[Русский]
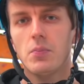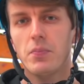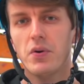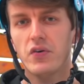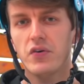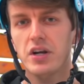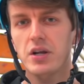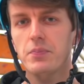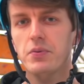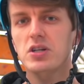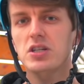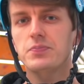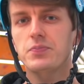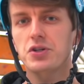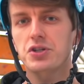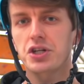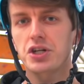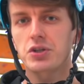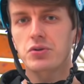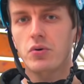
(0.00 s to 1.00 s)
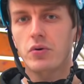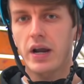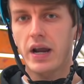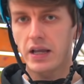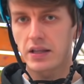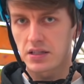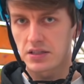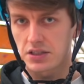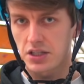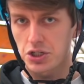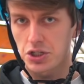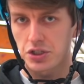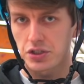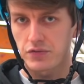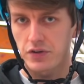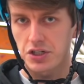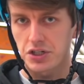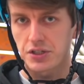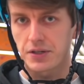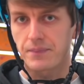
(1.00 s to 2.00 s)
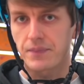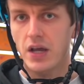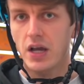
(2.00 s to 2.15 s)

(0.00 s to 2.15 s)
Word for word: Поговорим про расположение ног. Это достаточно важно.